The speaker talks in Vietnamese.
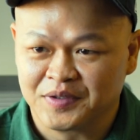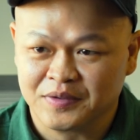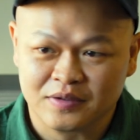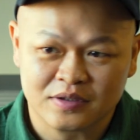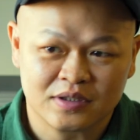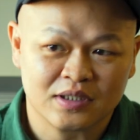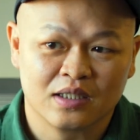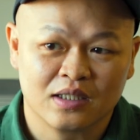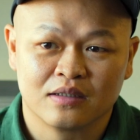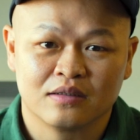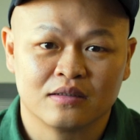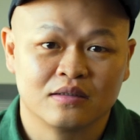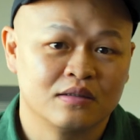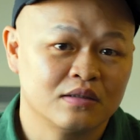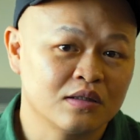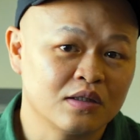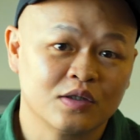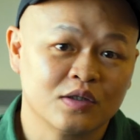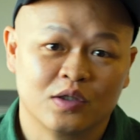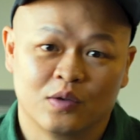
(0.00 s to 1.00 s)
dựa trên
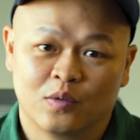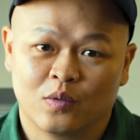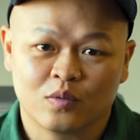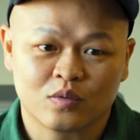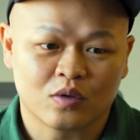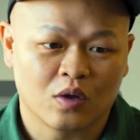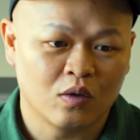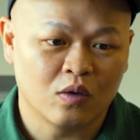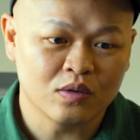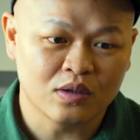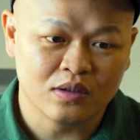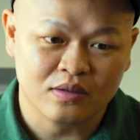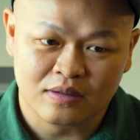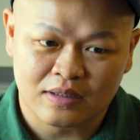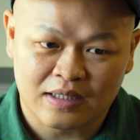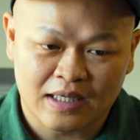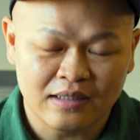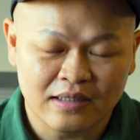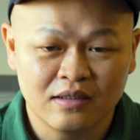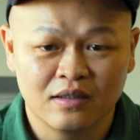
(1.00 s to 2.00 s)
rất là nhiều yếu tố từ
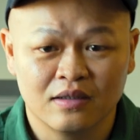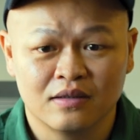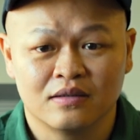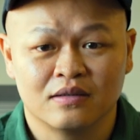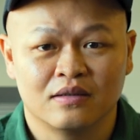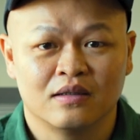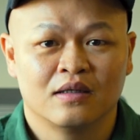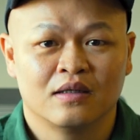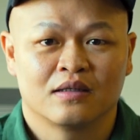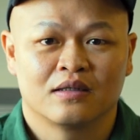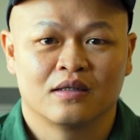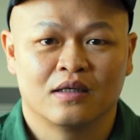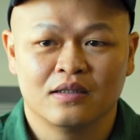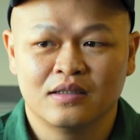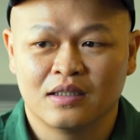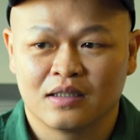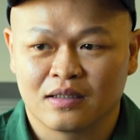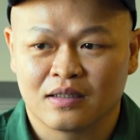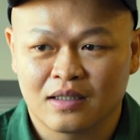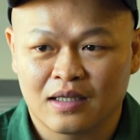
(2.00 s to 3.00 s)
cá nhân
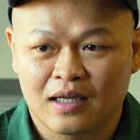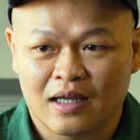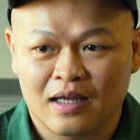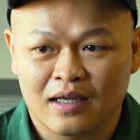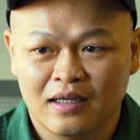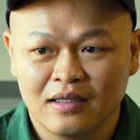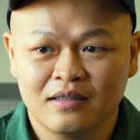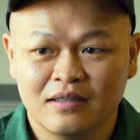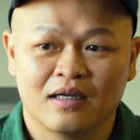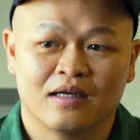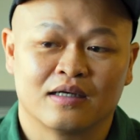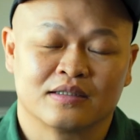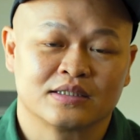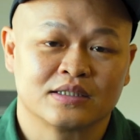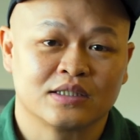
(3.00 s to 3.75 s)
đến những cái uh,